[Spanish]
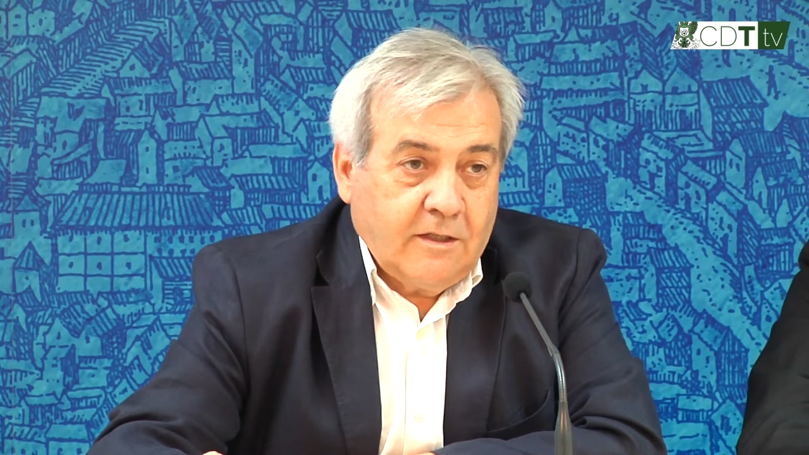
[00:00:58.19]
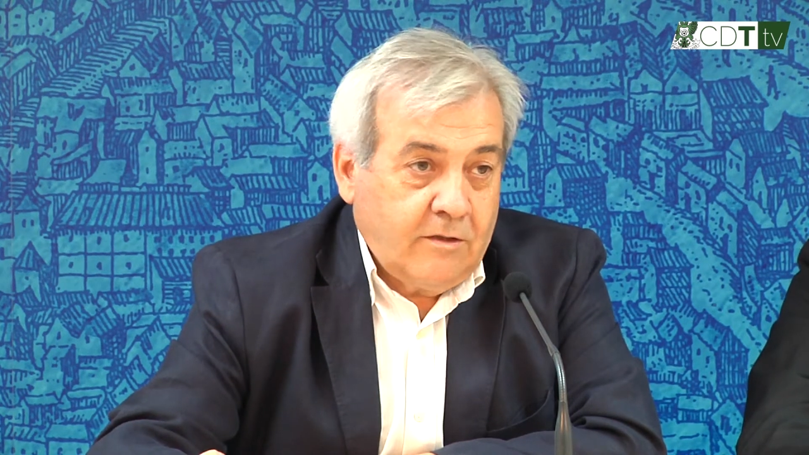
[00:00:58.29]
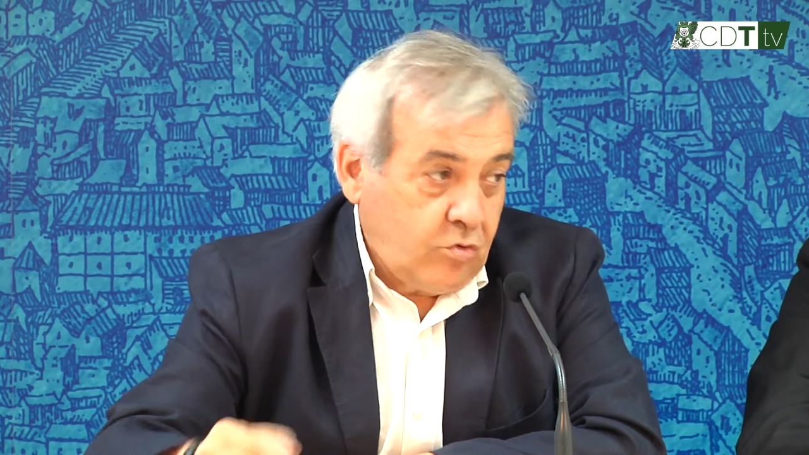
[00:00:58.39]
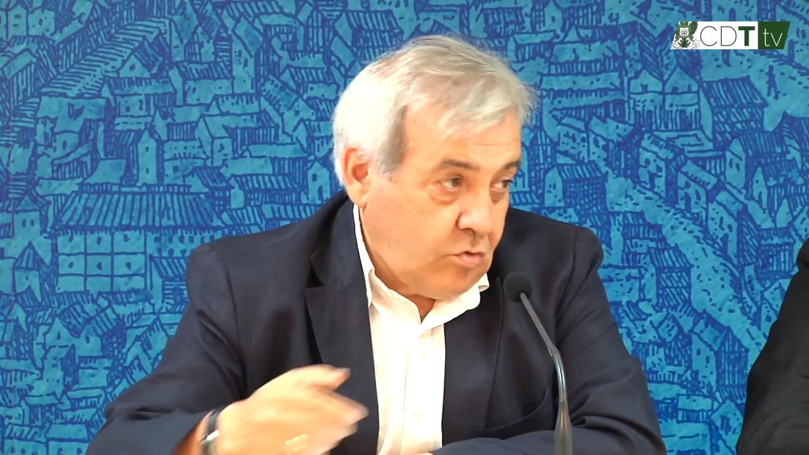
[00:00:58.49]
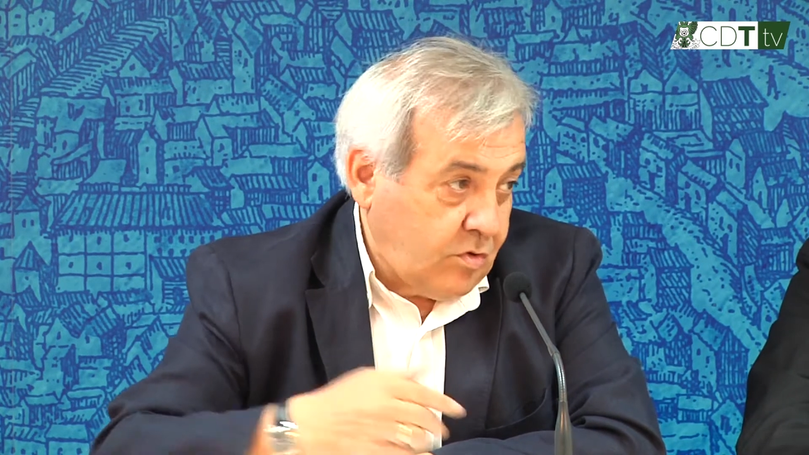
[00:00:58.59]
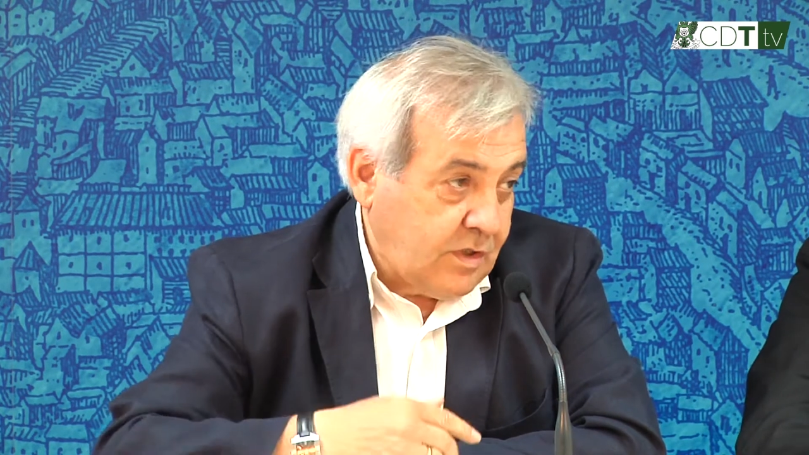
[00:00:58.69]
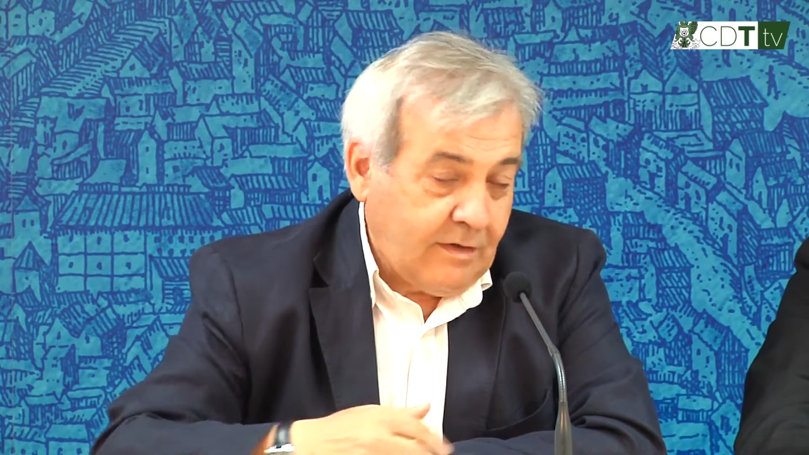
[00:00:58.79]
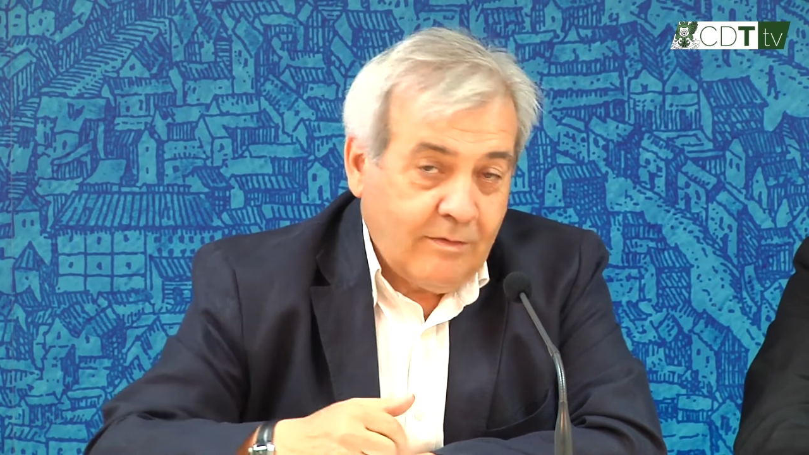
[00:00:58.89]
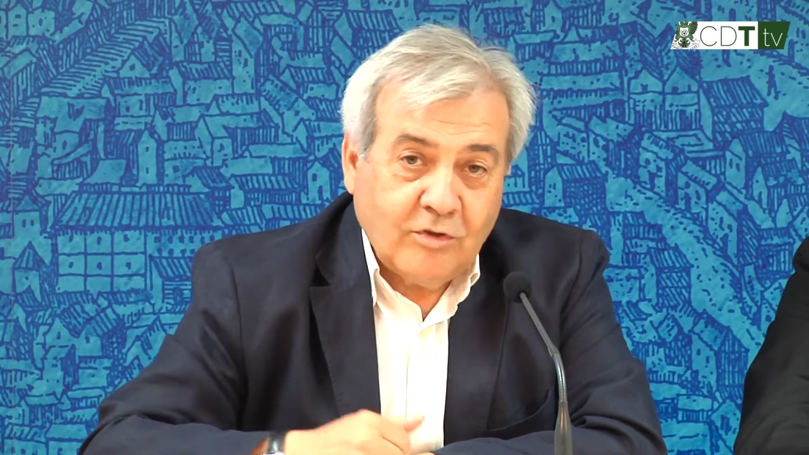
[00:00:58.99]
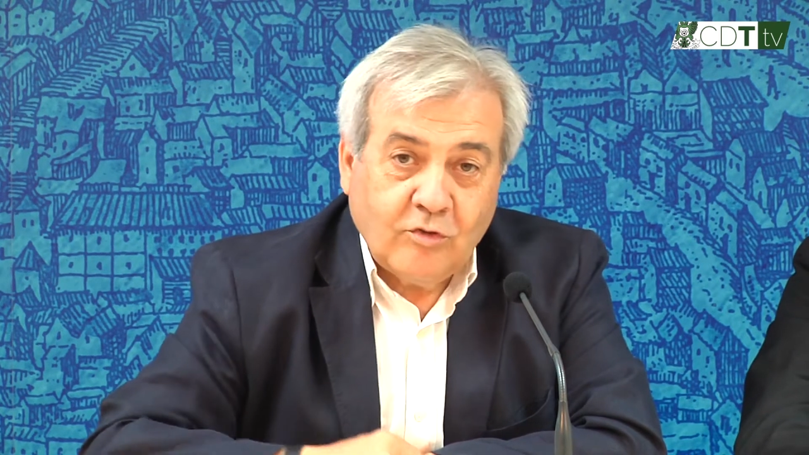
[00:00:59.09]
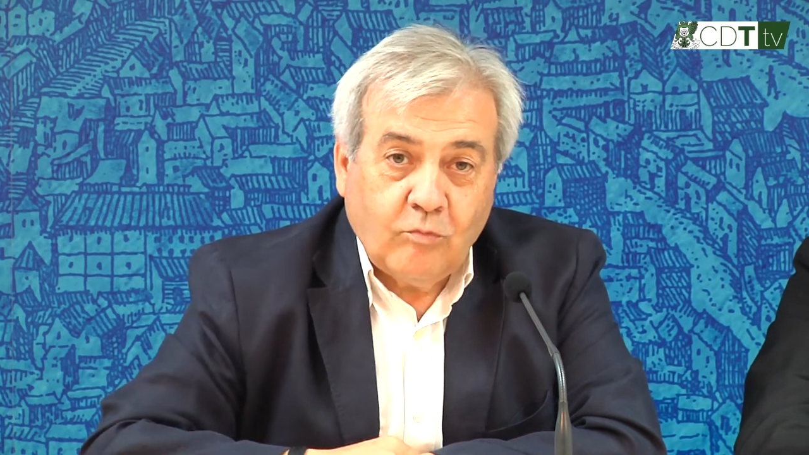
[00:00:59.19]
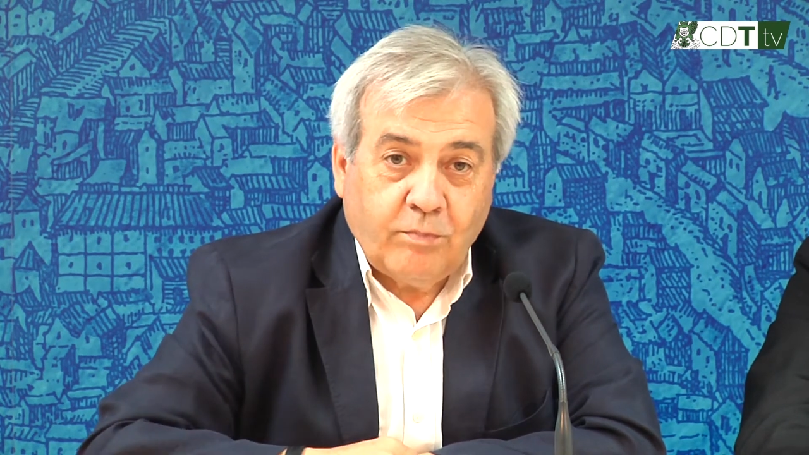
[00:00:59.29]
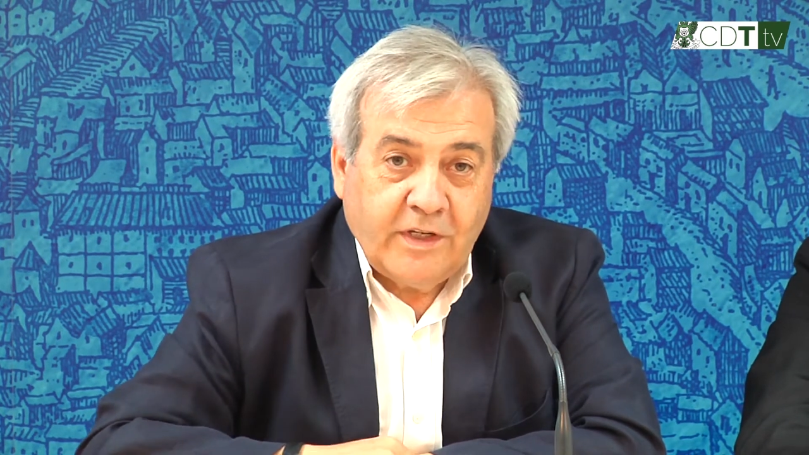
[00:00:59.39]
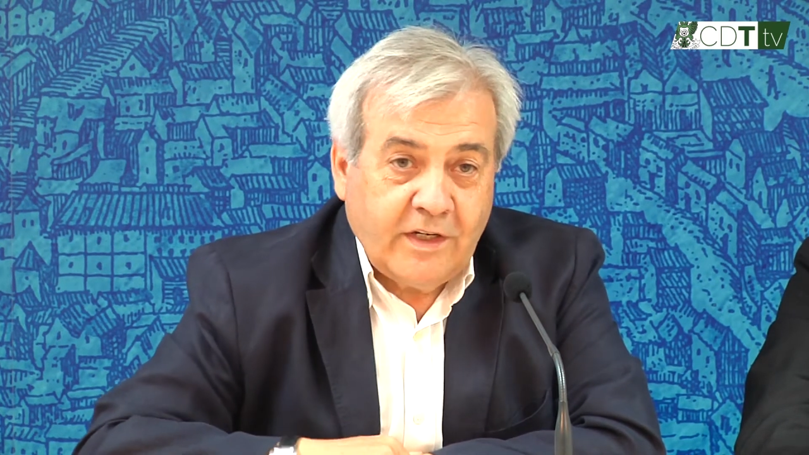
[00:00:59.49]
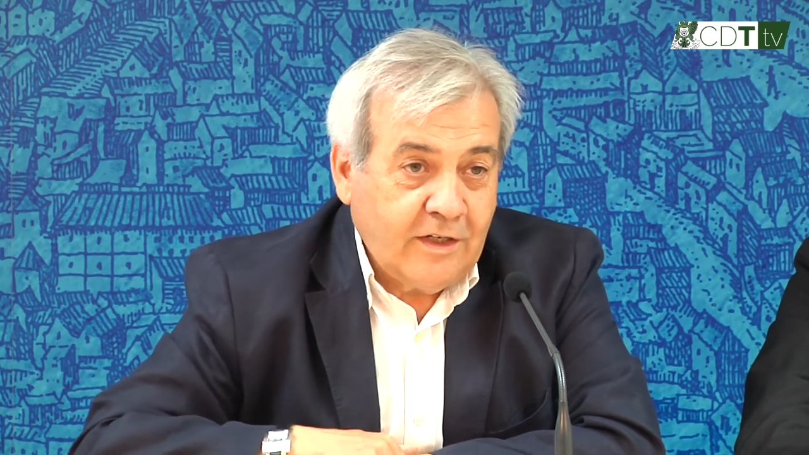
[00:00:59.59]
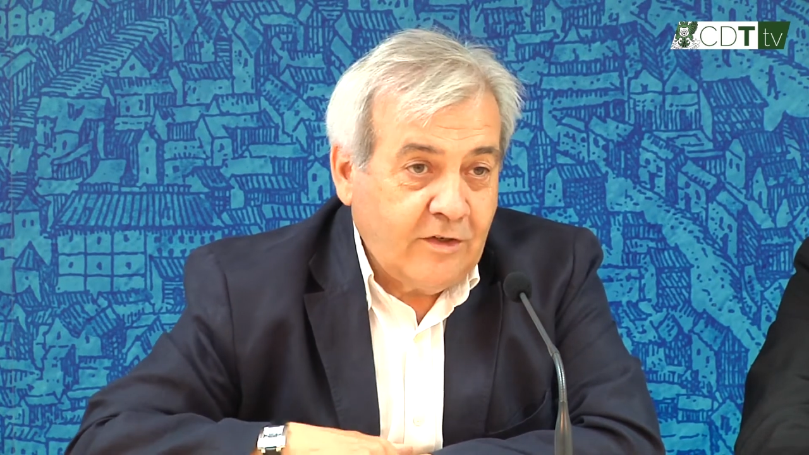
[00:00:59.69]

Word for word: eh, nosotros acabamos de cumplir